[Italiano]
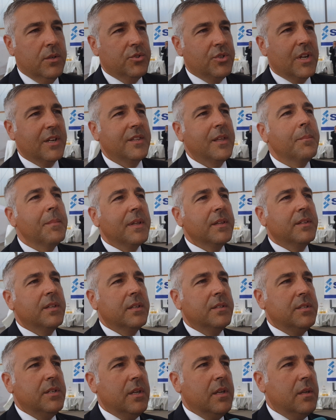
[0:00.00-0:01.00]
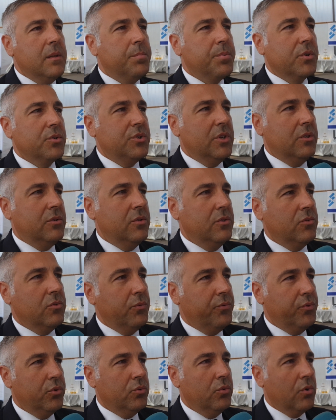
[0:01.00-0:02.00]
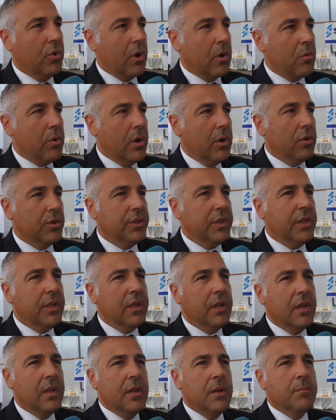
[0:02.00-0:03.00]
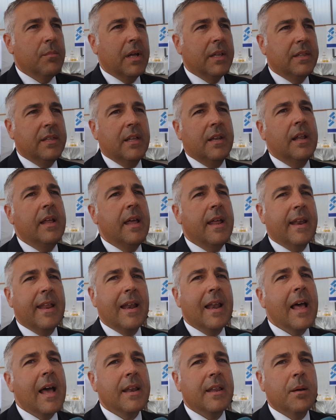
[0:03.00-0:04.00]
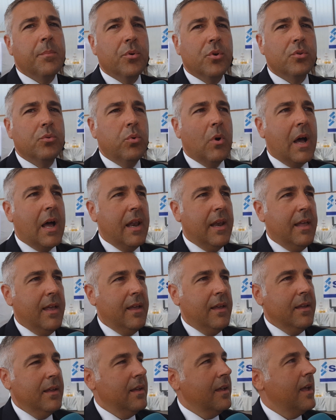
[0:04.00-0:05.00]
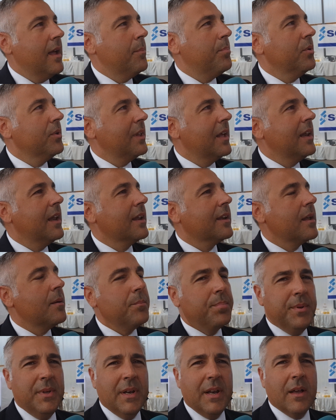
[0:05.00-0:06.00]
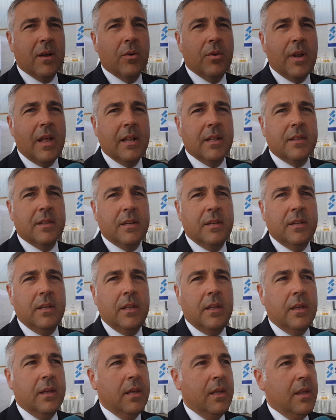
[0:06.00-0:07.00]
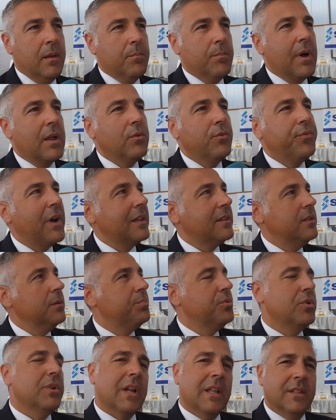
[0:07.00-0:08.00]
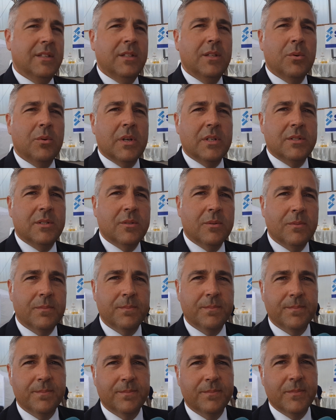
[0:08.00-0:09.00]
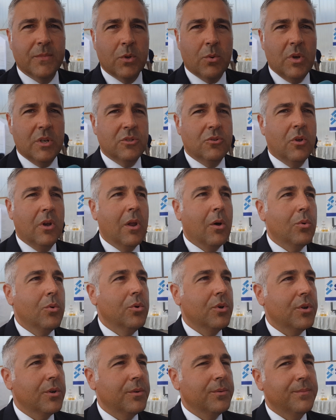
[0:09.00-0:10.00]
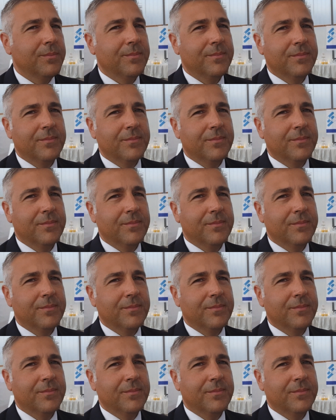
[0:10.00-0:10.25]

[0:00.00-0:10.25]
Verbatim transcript: Certamente sì, il progetto sul futuro è quello di mantenere l'area portuale e poterla riempire con altri manufatti più grandi di questi. Questo è l'augurio.